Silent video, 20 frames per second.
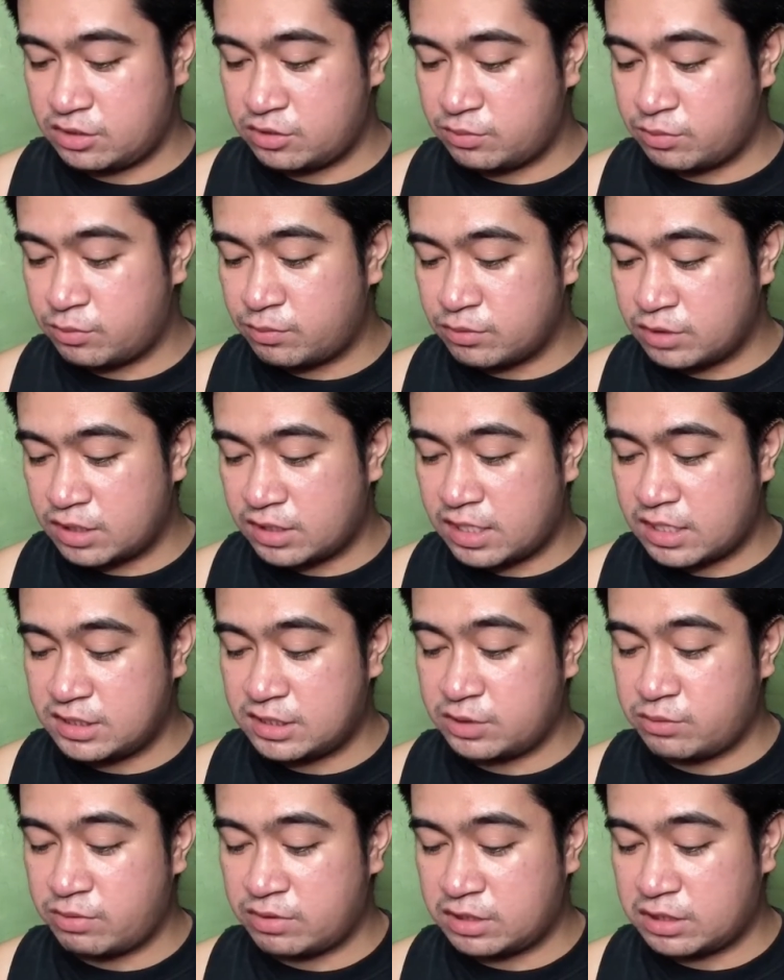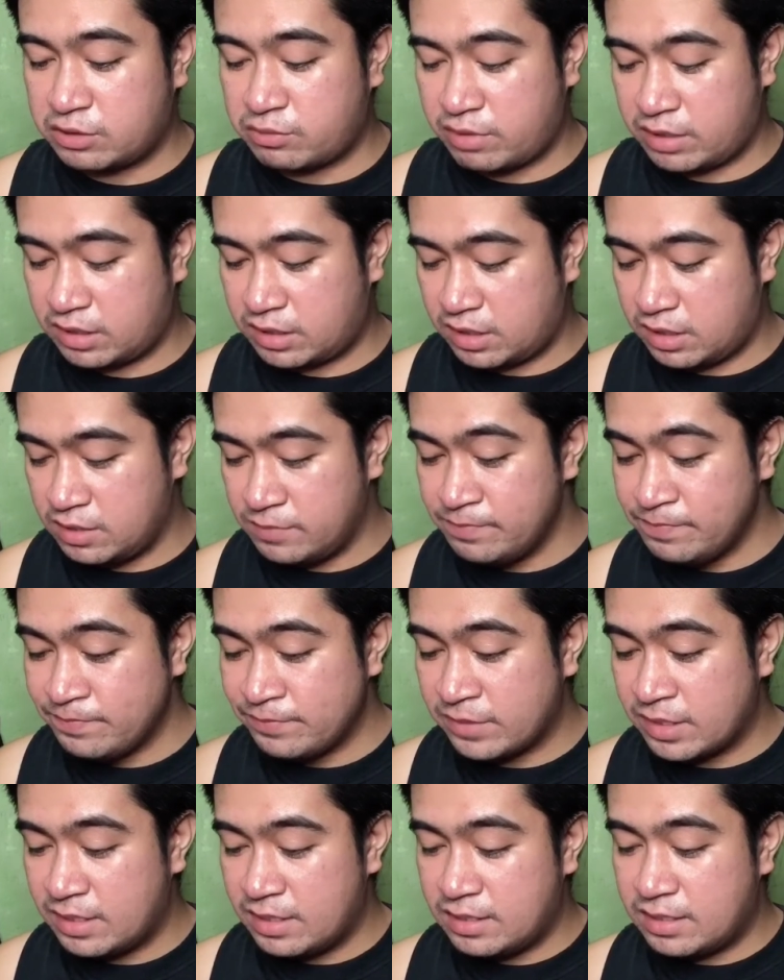So, pupunta tayo sa
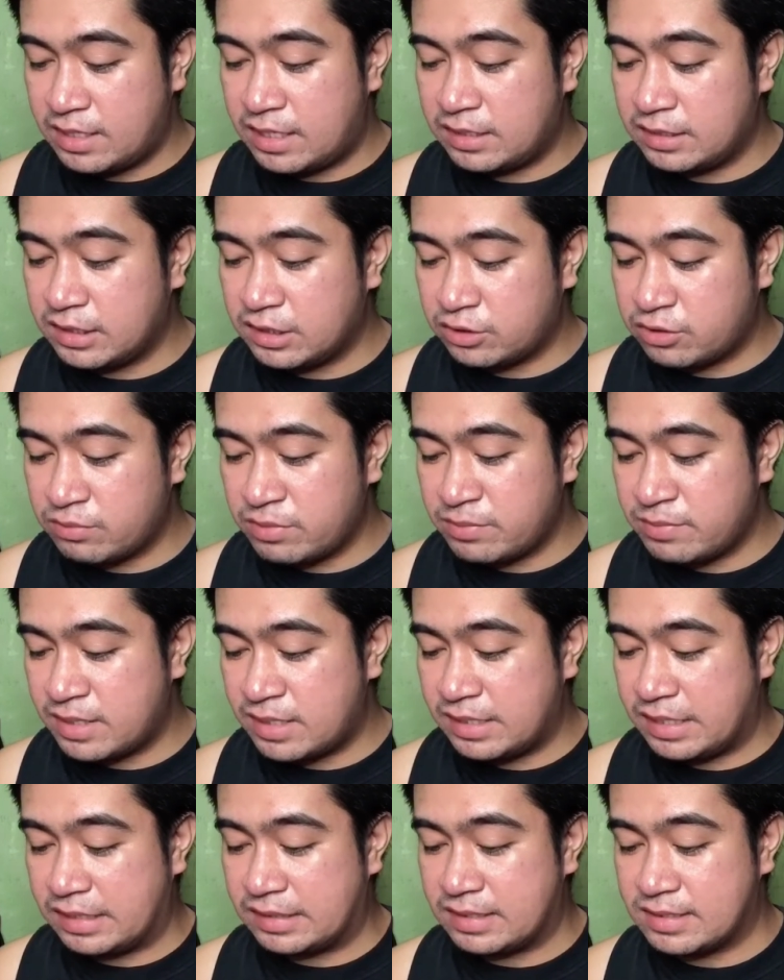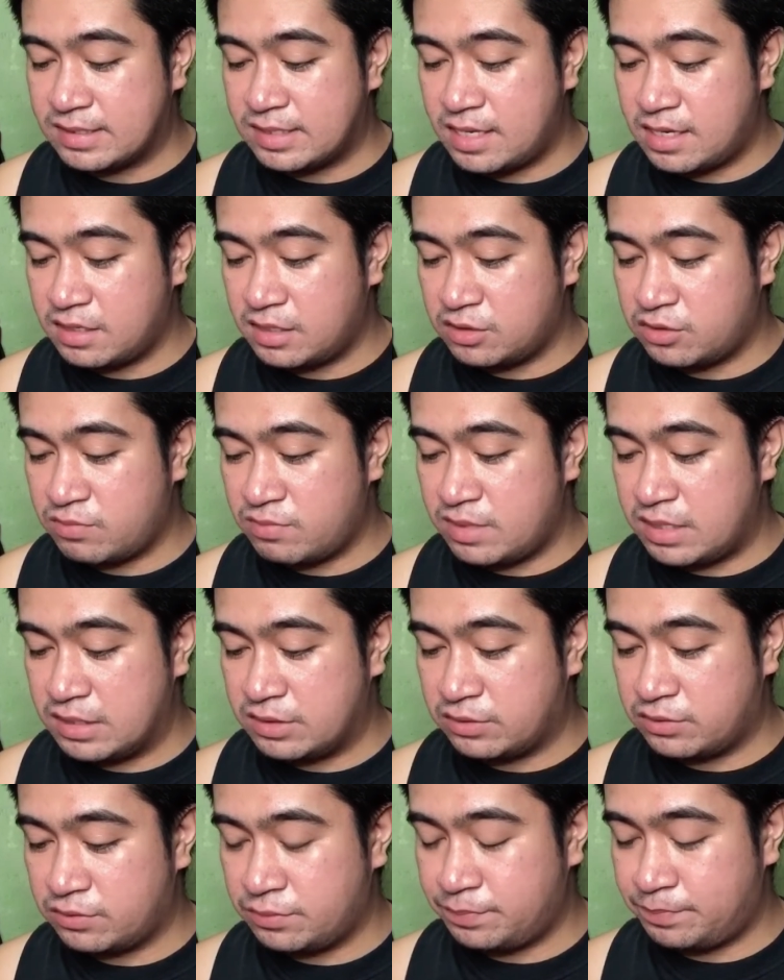2020. Nandito may mga latest lagi itong mga to.